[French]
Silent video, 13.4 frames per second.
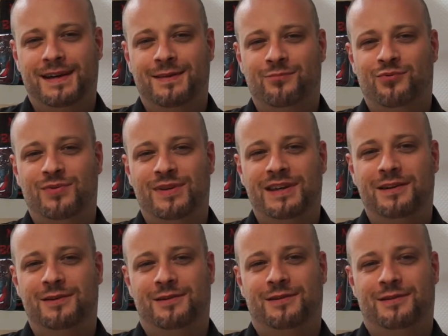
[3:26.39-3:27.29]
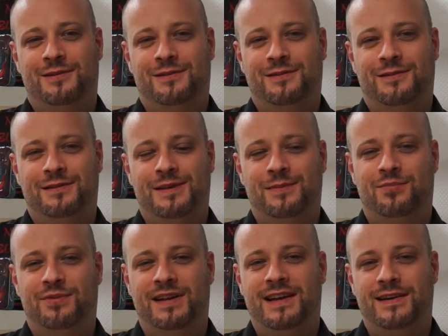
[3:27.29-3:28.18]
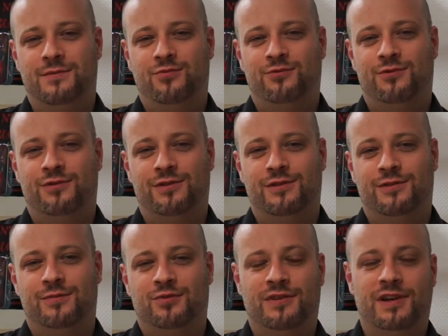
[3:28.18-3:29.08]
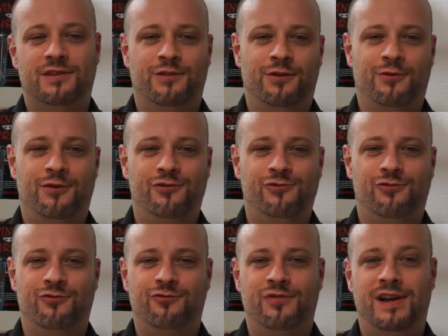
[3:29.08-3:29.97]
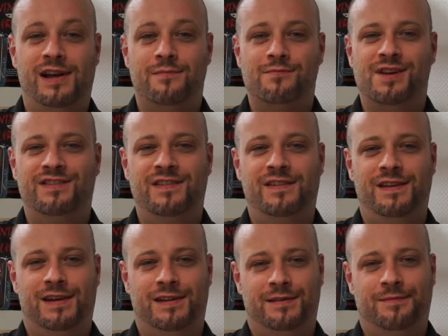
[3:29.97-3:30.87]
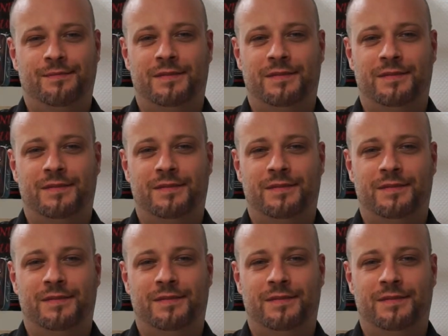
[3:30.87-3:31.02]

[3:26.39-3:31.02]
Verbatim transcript: Et puis, euh, là, pour, Dragon Run, je jouais la magicienne.